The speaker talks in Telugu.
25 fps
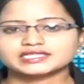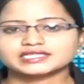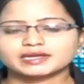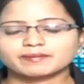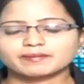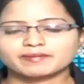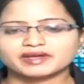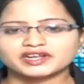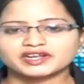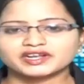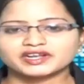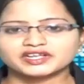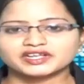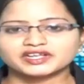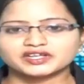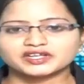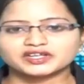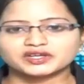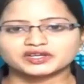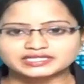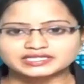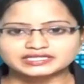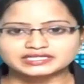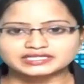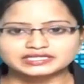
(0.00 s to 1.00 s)

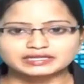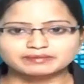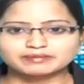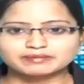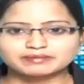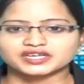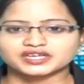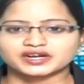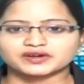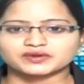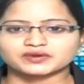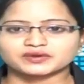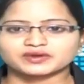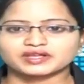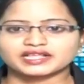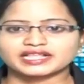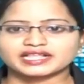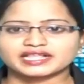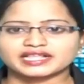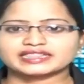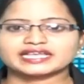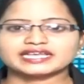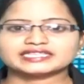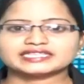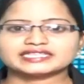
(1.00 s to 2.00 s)
సమరయోధుడు అస్తమించాడు
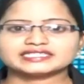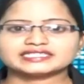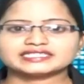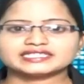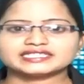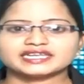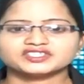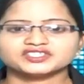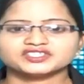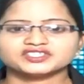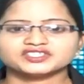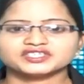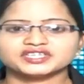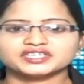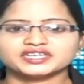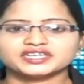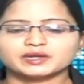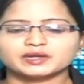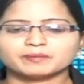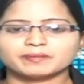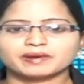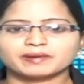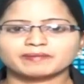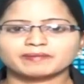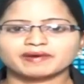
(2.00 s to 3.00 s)
దేశ
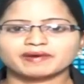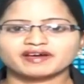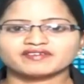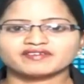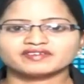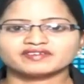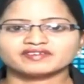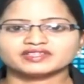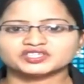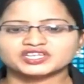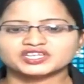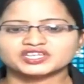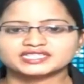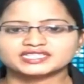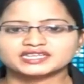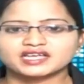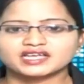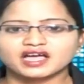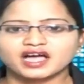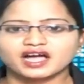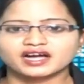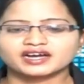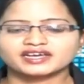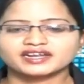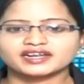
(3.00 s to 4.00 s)
రాజకీయాలను ప్రభావితం
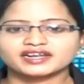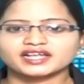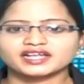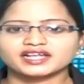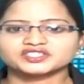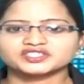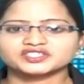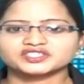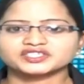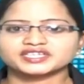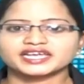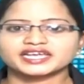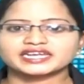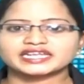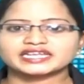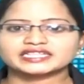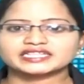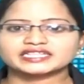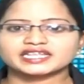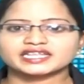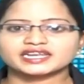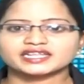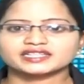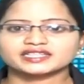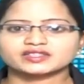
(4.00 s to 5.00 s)
చేసే అగ్ర రాజకీయ
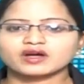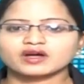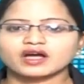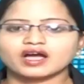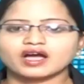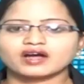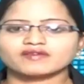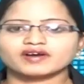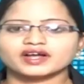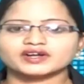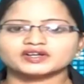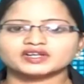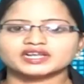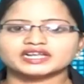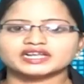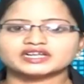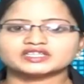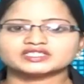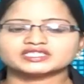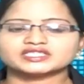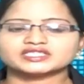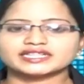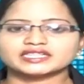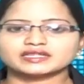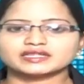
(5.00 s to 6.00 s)
నేతలతో
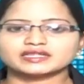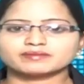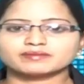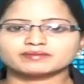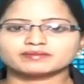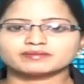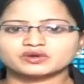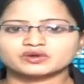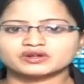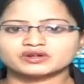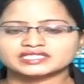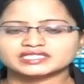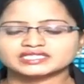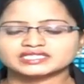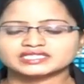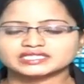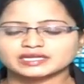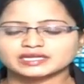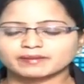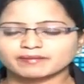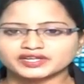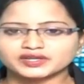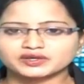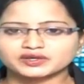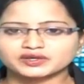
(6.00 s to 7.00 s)
అవార్డులను సైతం అందుకున్న
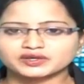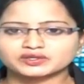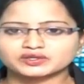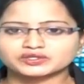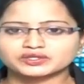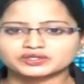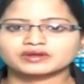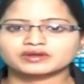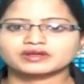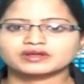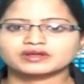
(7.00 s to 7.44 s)
సమరయోధుడు